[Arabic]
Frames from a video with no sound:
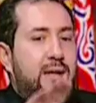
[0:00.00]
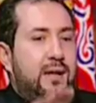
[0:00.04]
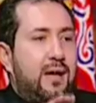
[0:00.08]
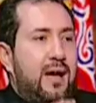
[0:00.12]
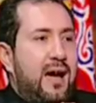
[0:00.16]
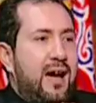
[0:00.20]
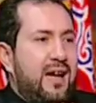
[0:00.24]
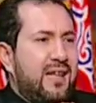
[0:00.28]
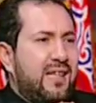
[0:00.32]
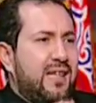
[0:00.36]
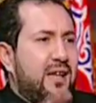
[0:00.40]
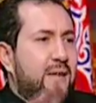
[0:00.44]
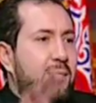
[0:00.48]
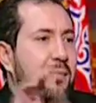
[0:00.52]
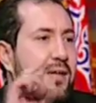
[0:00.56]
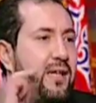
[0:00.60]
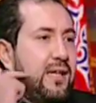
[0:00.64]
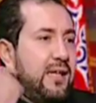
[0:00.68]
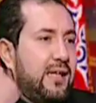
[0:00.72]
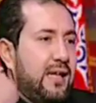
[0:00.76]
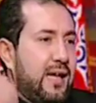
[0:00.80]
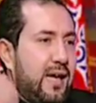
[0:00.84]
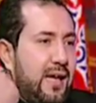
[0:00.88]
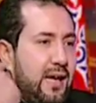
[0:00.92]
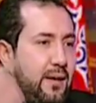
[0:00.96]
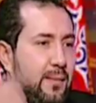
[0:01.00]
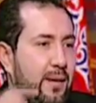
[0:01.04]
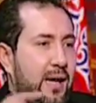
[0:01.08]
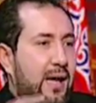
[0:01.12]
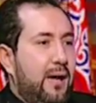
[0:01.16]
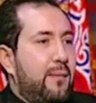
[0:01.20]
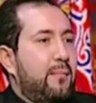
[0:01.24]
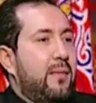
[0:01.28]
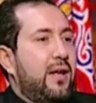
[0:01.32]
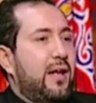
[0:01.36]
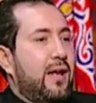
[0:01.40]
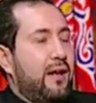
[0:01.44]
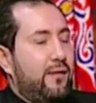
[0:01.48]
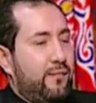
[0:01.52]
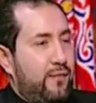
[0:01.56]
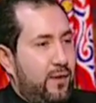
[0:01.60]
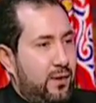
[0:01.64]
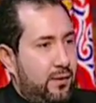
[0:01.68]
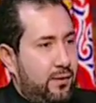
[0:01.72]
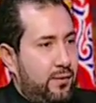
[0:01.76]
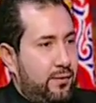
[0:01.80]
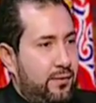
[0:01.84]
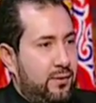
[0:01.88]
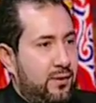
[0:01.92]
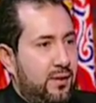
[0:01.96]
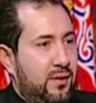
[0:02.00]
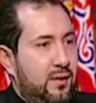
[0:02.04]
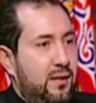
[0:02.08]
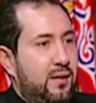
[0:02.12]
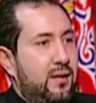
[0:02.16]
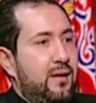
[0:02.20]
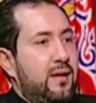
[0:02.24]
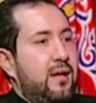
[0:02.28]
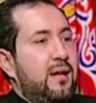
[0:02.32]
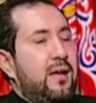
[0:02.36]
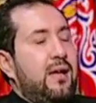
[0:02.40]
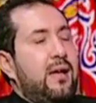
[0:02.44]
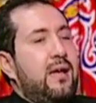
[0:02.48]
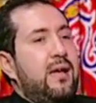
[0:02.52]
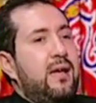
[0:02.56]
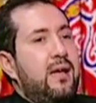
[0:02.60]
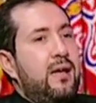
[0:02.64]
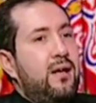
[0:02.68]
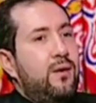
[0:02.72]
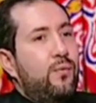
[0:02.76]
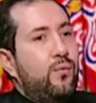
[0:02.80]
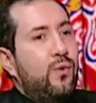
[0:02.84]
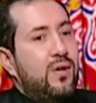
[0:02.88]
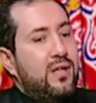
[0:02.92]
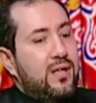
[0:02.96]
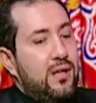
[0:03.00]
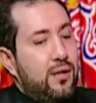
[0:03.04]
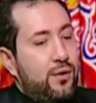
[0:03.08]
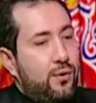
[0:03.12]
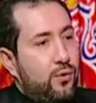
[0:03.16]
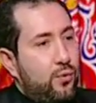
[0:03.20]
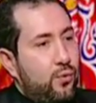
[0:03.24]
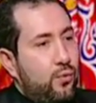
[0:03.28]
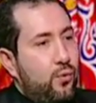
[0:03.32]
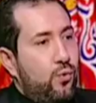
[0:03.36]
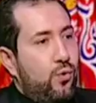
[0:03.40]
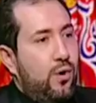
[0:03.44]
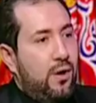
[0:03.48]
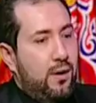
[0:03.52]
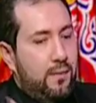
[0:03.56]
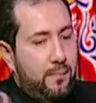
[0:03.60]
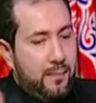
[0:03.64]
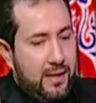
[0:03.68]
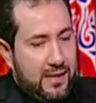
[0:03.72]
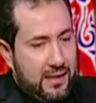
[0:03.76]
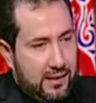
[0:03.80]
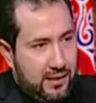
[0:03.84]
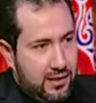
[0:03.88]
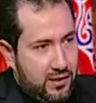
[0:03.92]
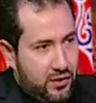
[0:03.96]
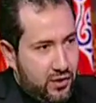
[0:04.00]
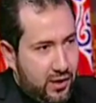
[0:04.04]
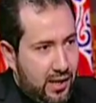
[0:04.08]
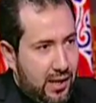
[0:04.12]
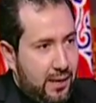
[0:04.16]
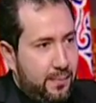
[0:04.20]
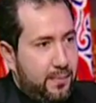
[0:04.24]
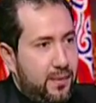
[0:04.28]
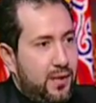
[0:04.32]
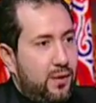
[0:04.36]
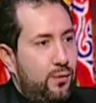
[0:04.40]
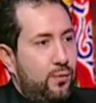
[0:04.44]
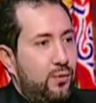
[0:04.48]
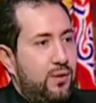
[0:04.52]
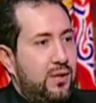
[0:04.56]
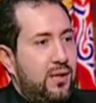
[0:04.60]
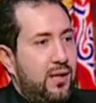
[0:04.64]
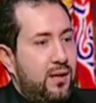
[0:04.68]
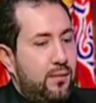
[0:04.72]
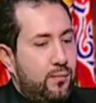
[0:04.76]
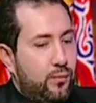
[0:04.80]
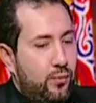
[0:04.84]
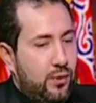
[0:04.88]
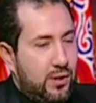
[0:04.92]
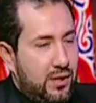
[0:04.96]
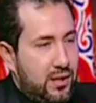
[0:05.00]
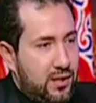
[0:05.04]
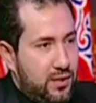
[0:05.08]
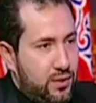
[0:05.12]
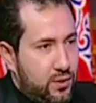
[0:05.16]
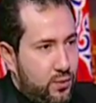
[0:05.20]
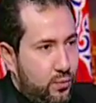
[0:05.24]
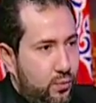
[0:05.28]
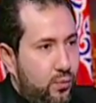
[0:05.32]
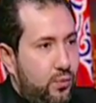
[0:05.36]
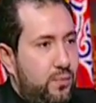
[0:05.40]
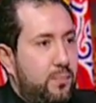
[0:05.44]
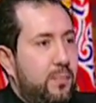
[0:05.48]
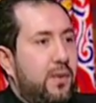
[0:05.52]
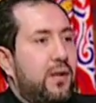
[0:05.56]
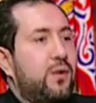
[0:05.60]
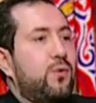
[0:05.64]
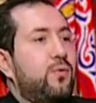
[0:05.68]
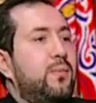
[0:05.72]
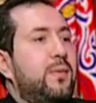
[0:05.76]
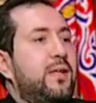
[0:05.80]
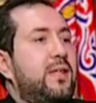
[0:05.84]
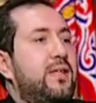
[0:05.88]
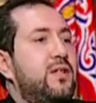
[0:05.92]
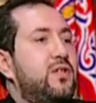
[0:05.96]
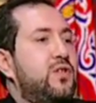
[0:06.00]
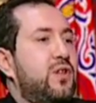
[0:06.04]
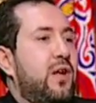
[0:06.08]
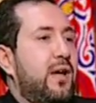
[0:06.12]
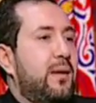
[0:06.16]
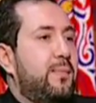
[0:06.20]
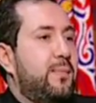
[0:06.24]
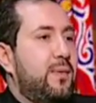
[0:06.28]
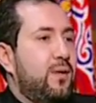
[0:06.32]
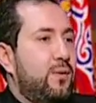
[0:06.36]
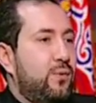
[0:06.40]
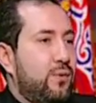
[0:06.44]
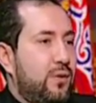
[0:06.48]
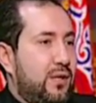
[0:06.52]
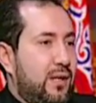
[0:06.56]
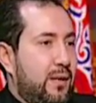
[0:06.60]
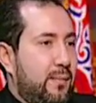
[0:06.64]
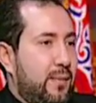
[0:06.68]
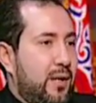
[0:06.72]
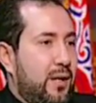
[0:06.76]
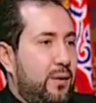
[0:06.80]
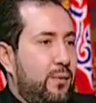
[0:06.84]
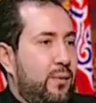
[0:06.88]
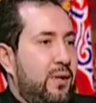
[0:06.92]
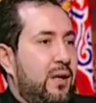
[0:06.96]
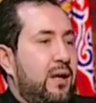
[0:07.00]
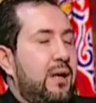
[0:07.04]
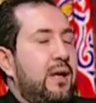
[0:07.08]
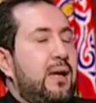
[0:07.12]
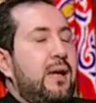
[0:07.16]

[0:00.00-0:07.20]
درجه اكتر من كده انا بحمل على الفقرات تمام آه وضع الركوع ما تنيش رقبتي لقدام وضع السجود برده ما تنيش رقبتي لقدام قوي